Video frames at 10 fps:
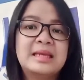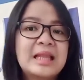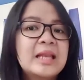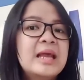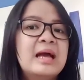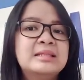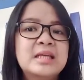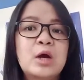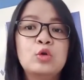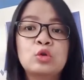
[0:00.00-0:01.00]
Kita
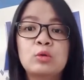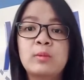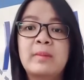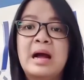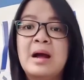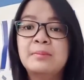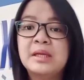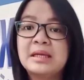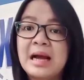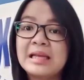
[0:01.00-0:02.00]
diajak untuk
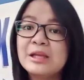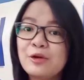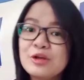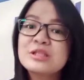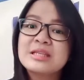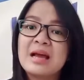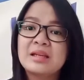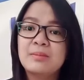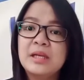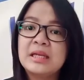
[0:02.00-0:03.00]
memahami kairos yang
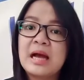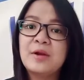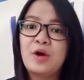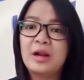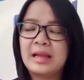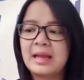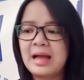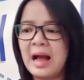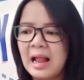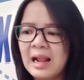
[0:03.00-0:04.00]
diberikan oleh
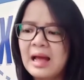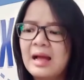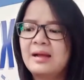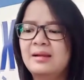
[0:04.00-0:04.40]
Allah.